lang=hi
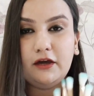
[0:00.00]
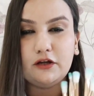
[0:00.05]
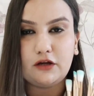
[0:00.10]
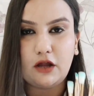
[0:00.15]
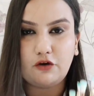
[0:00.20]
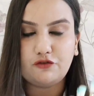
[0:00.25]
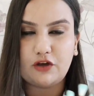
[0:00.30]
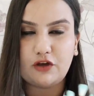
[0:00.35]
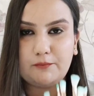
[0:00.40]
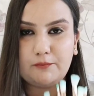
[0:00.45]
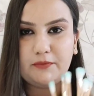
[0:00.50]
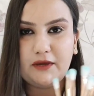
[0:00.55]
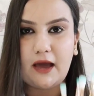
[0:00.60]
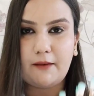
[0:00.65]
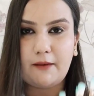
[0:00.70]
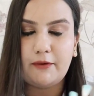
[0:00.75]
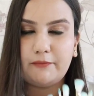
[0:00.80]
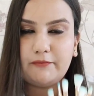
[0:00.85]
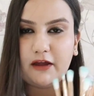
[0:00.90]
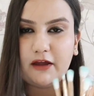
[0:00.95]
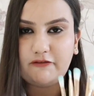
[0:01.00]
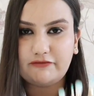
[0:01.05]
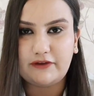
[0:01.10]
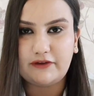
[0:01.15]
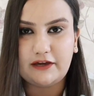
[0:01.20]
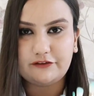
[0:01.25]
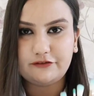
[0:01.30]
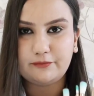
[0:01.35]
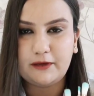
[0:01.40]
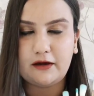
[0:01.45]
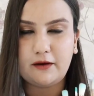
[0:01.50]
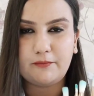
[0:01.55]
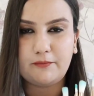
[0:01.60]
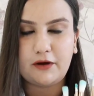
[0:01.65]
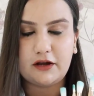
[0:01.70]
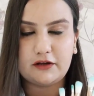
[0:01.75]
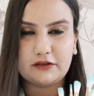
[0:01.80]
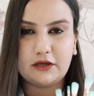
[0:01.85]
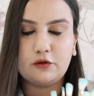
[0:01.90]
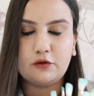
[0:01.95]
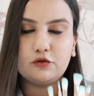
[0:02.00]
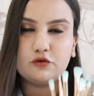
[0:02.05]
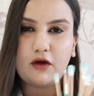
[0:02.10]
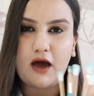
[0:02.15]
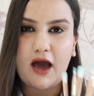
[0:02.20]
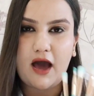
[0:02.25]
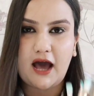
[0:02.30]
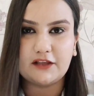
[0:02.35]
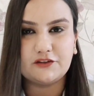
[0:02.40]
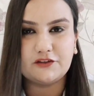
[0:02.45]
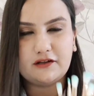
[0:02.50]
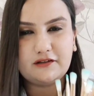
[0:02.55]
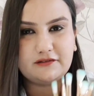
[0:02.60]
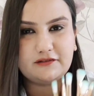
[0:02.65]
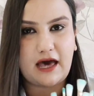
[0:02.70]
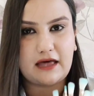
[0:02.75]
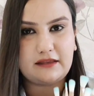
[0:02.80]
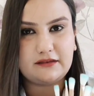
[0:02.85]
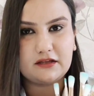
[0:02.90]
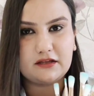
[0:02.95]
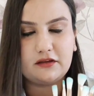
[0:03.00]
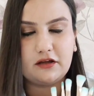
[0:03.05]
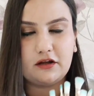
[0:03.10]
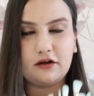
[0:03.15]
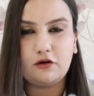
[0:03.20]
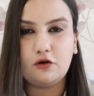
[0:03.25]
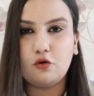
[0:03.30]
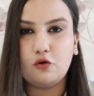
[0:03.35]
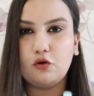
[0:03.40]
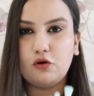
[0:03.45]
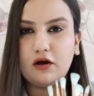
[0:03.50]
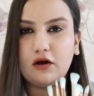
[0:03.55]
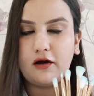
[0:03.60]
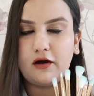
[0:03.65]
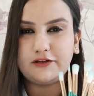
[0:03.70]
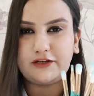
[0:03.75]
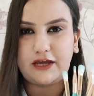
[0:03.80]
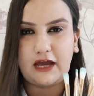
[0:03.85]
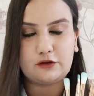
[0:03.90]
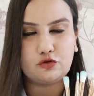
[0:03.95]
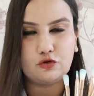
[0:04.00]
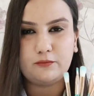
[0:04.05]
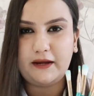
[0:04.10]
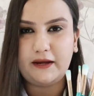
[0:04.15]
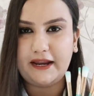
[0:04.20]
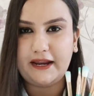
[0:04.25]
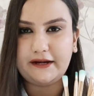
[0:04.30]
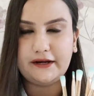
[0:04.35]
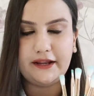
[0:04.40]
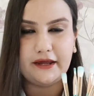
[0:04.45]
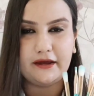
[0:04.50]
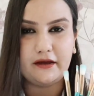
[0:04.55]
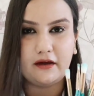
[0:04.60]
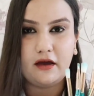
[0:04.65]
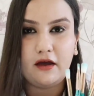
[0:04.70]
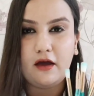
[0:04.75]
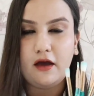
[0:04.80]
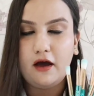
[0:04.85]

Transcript: ना जब भी आप अपना फेस मेकअप करते हो तो आजकल ज़्यादातर लोग या तो ब्लेंडिंग